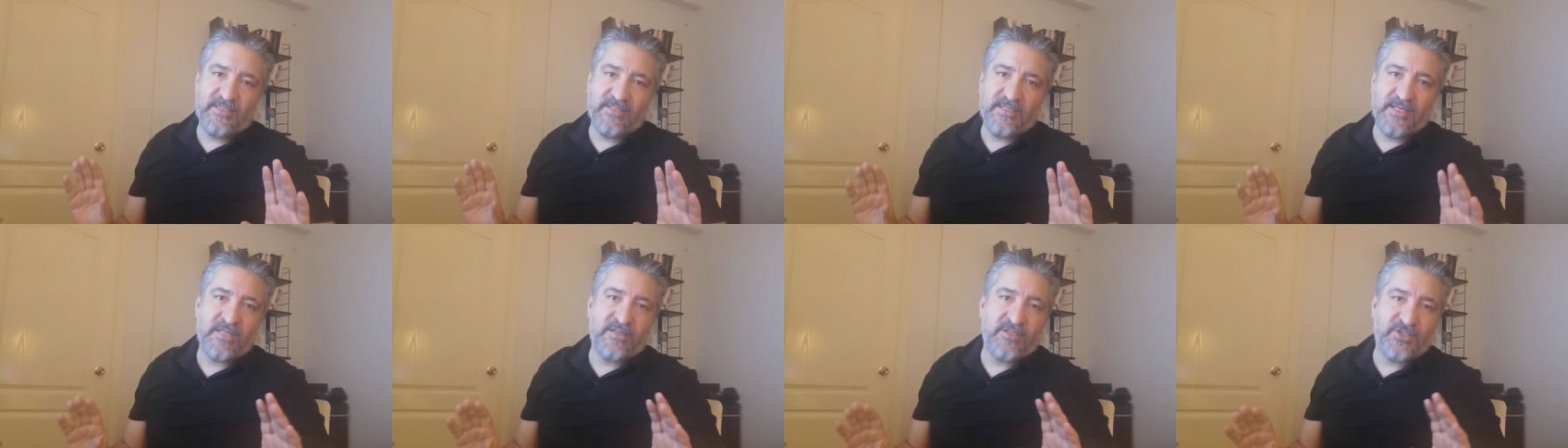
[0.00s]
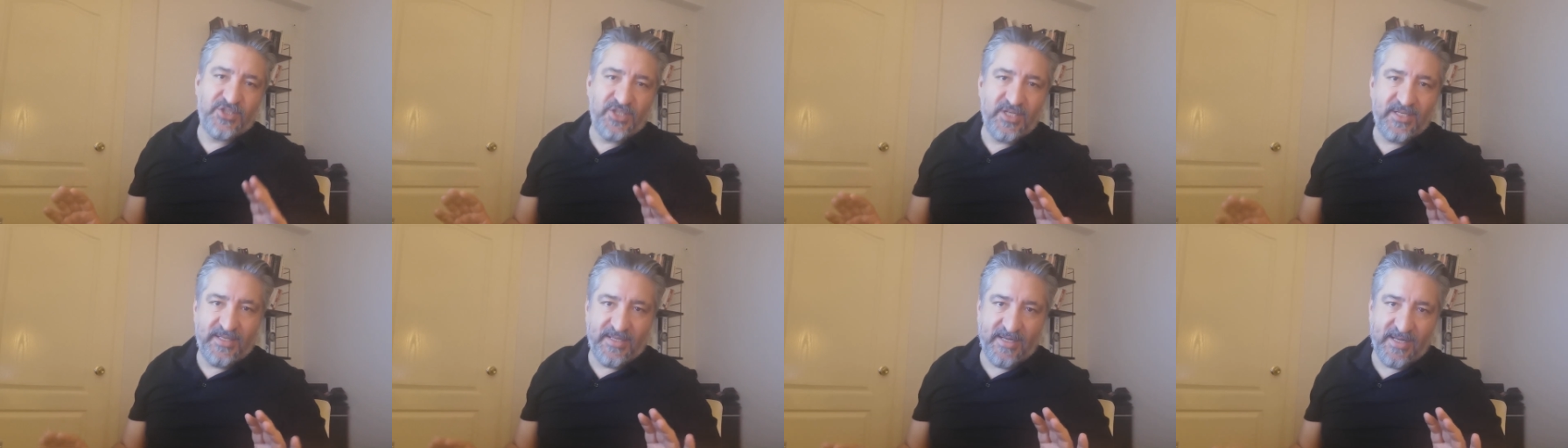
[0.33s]

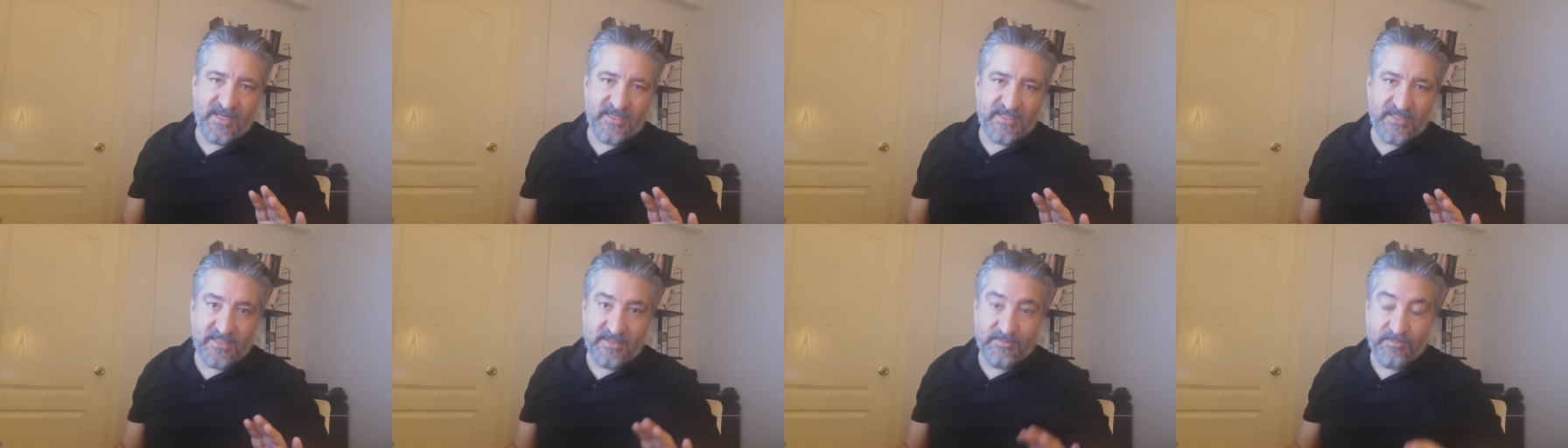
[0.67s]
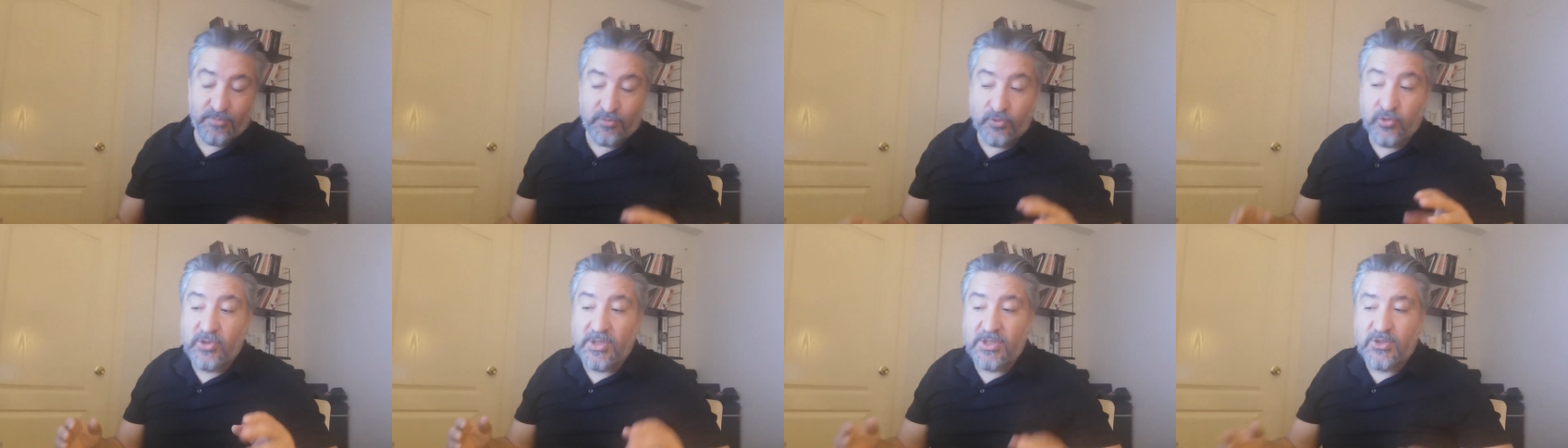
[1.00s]
yanlışa girersiniz.
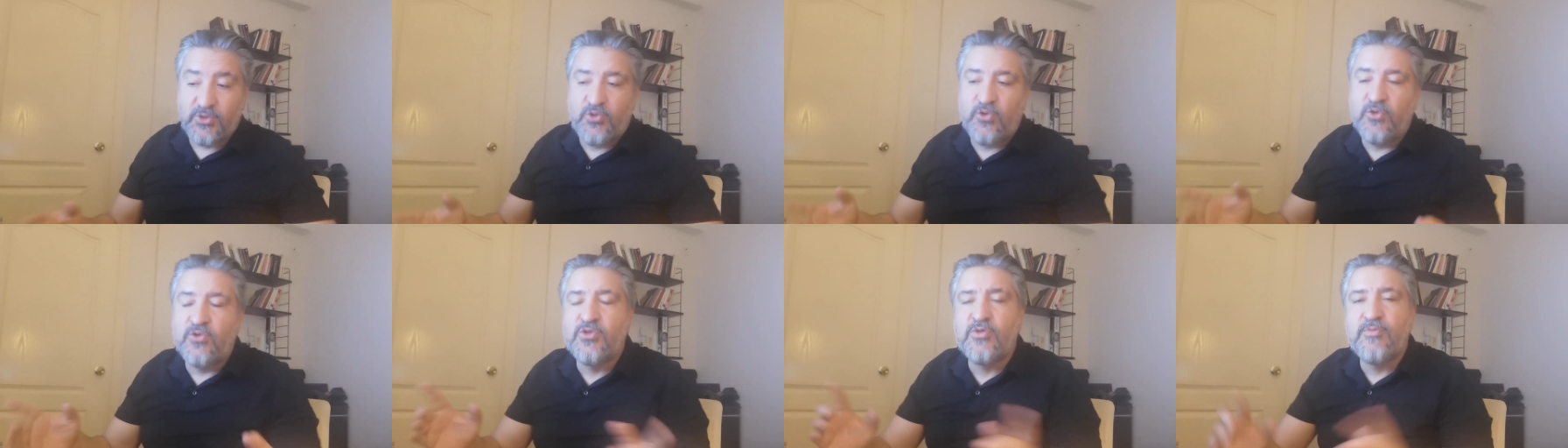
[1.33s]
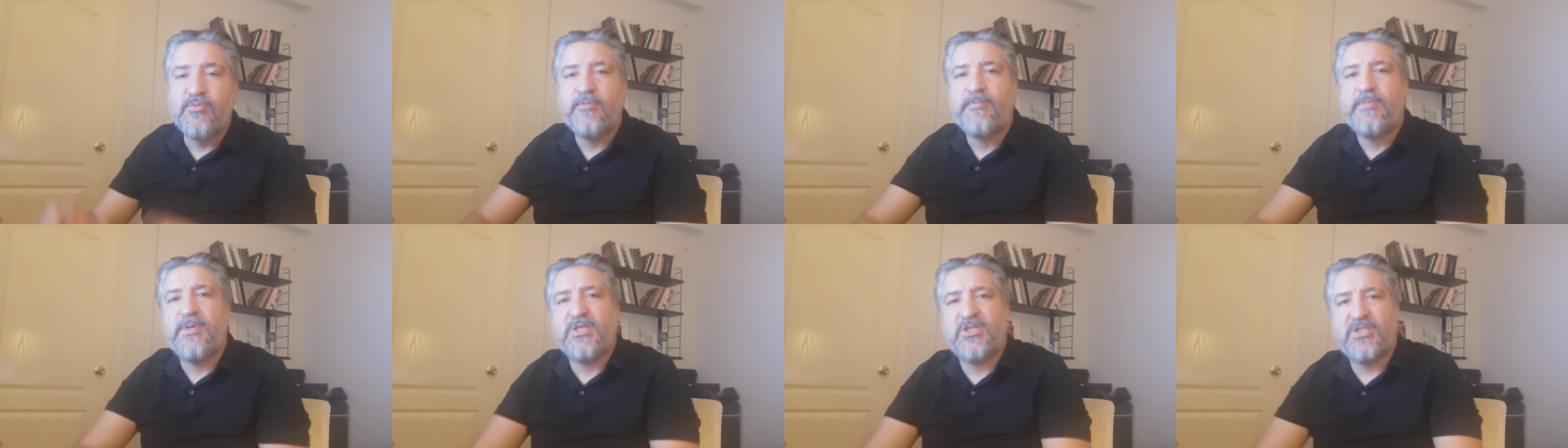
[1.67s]
Burada
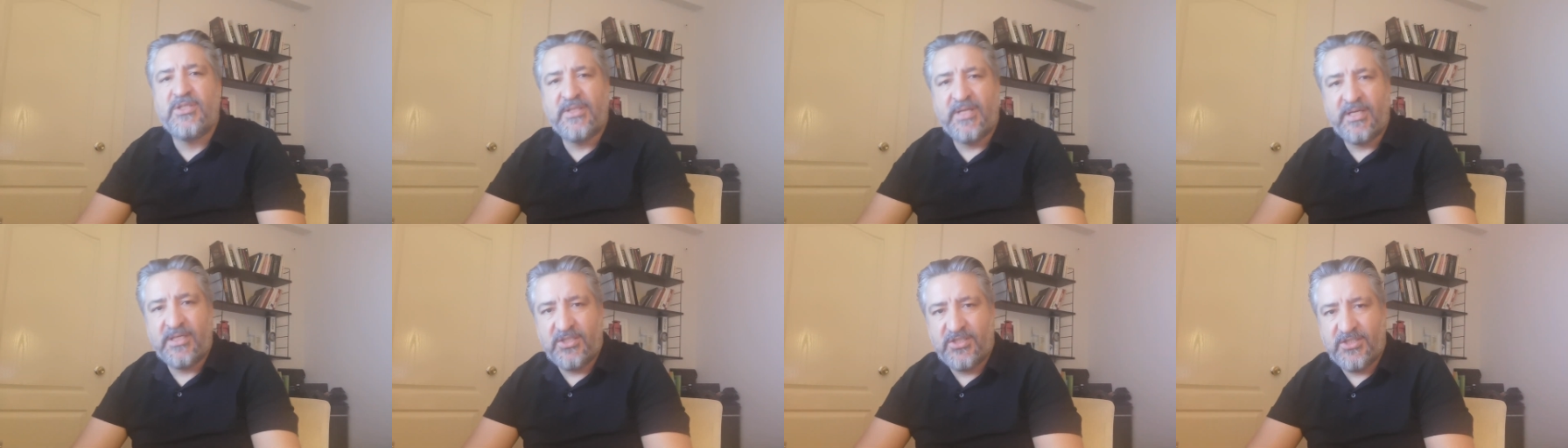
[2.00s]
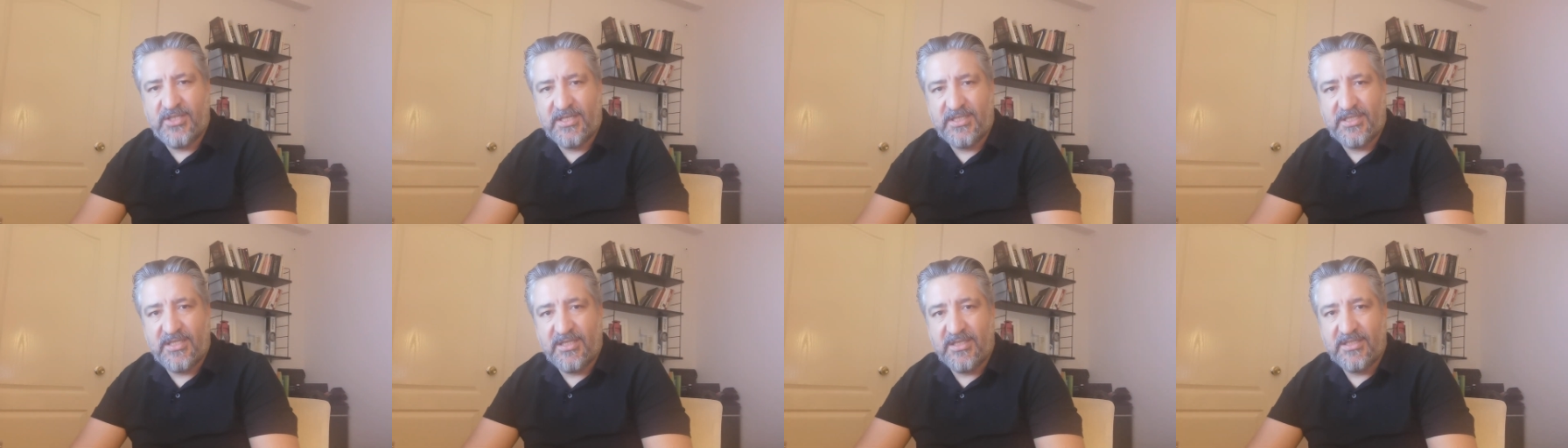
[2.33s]
çözümün peşinden
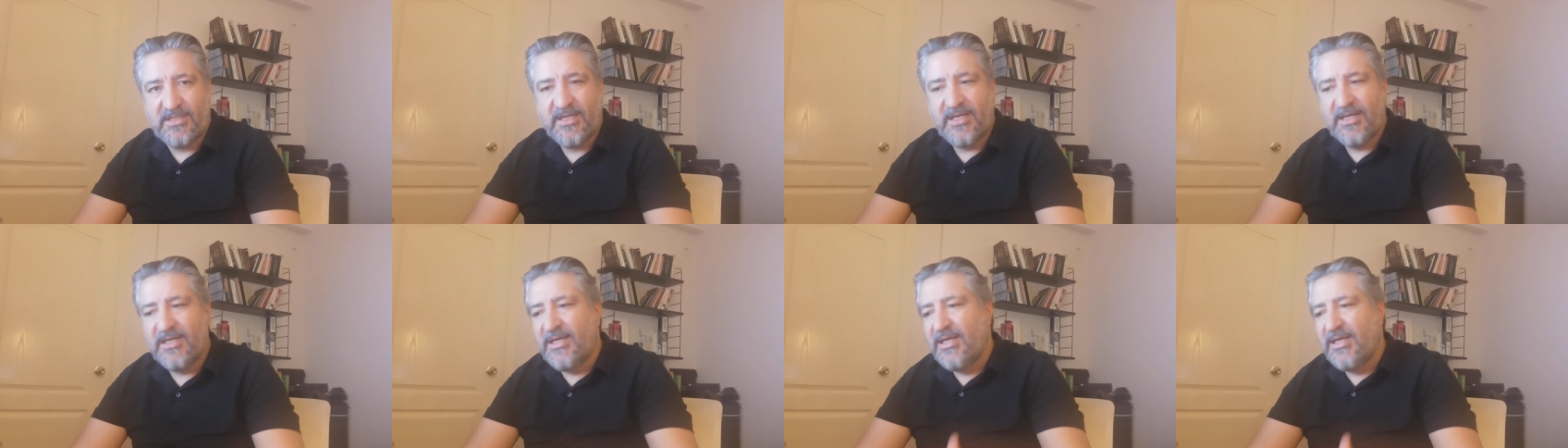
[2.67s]
gideceksiniz.